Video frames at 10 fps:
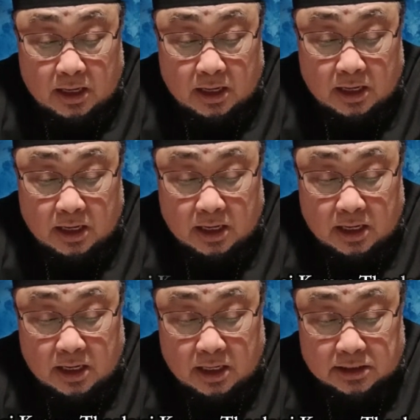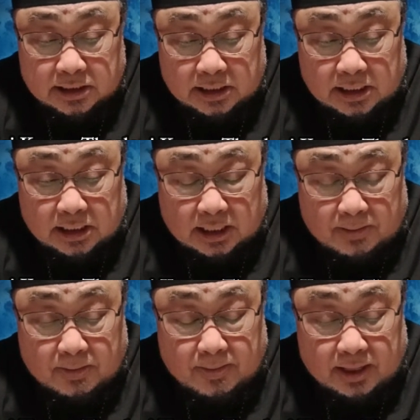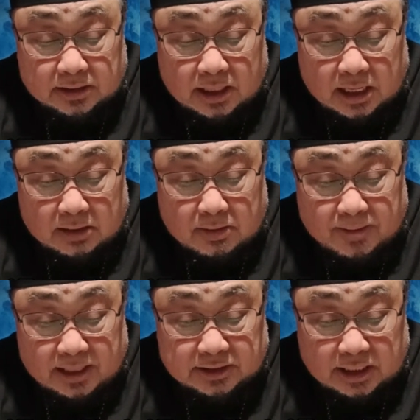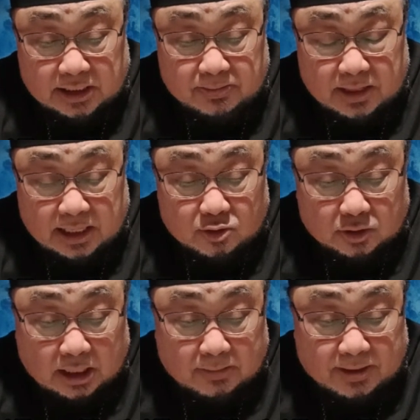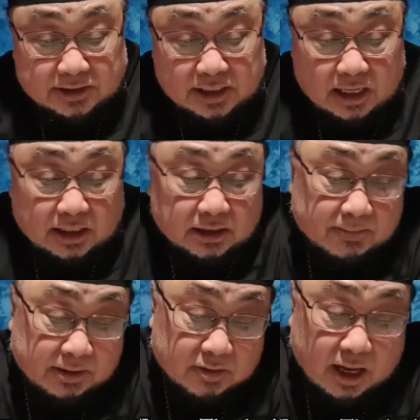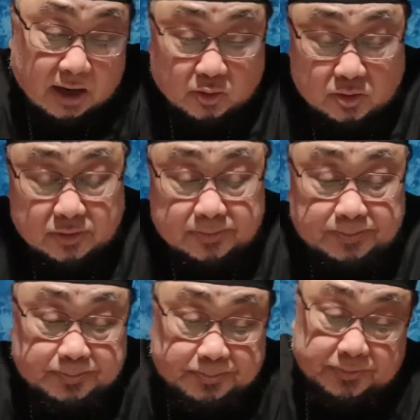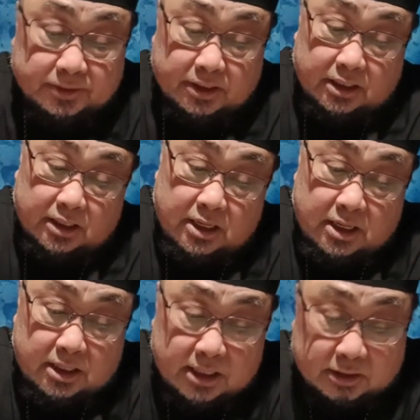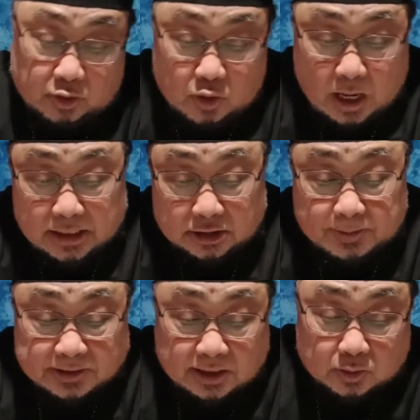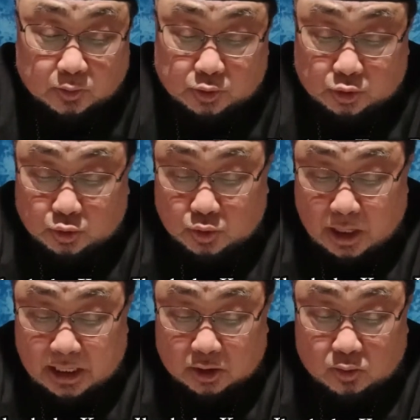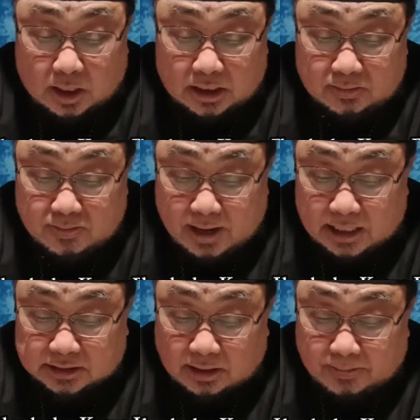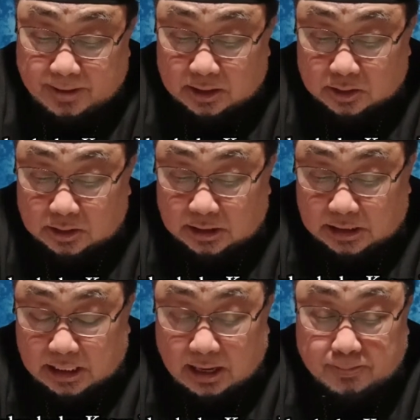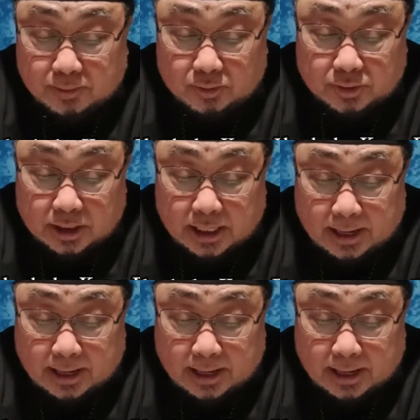Uh, jadi kita akan mempelajari melanjutkan pelajaran kita minggu lalu yaitu Yohanes pasal 7 ayat 25 sampai 36.